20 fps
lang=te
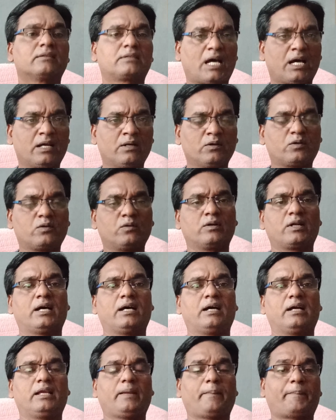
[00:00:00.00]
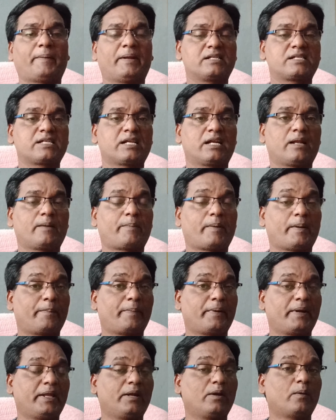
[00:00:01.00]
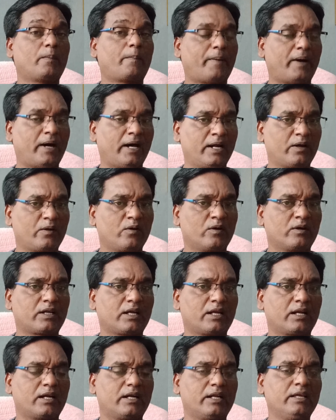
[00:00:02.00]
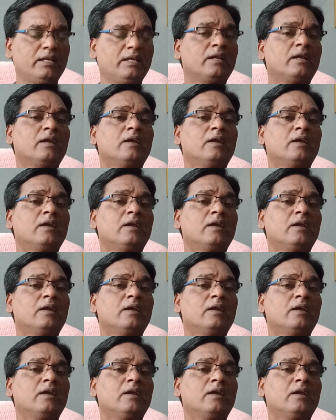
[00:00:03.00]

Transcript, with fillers: తాను కూడా ఈ పెన్షన్ల పంపిణీలో పాల్గొంటానని